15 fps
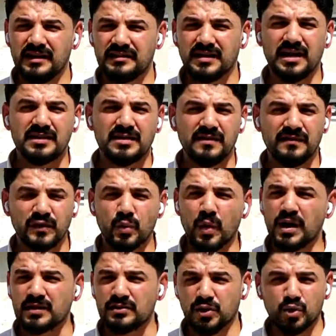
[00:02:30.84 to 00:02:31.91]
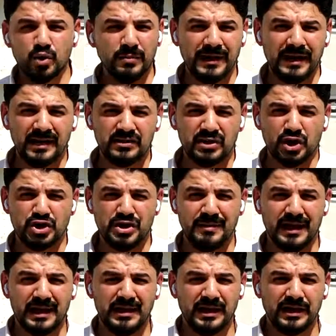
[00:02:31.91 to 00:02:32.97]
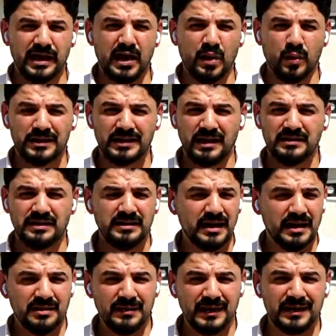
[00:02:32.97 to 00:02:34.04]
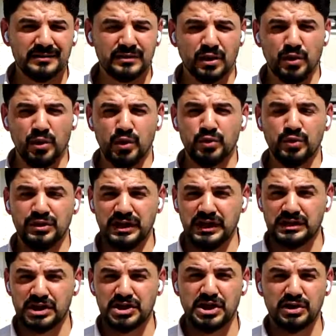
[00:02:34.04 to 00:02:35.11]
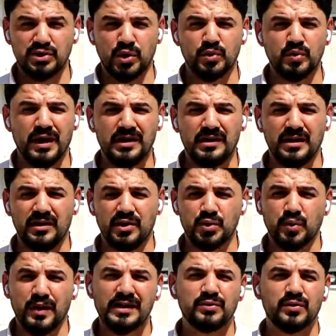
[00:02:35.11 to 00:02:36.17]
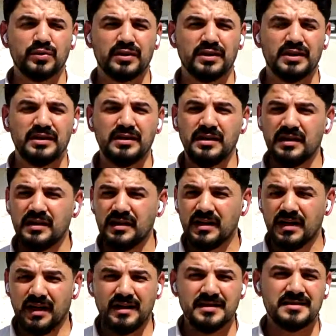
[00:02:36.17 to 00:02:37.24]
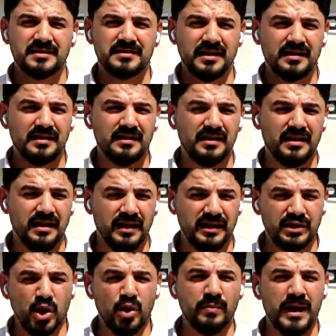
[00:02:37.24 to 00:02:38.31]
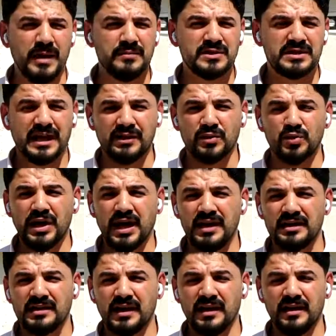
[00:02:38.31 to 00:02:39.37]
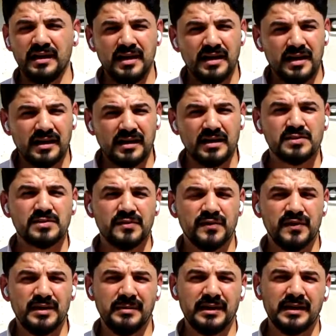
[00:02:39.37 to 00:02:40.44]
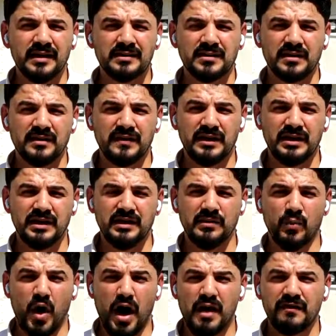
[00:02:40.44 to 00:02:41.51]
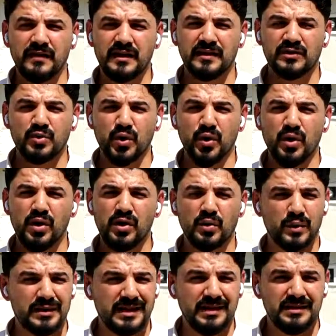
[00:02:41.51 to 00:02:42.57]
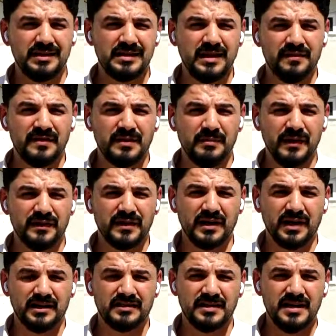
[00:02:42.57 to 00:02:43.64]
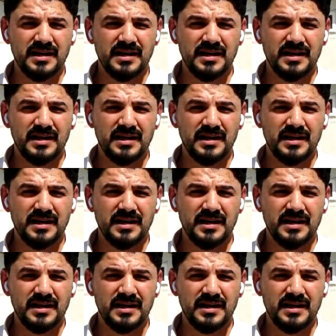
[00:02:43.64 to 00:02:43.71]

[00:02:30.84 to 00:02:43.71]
تأتي في وقت أنه مناطق شمال العراق وتحديدا المناطق الحدودية تشهد عدوان تركي خاصة يوم أمس كان هنالك قصف لمناطق في محافظة دهوك وتحديدا في منطقة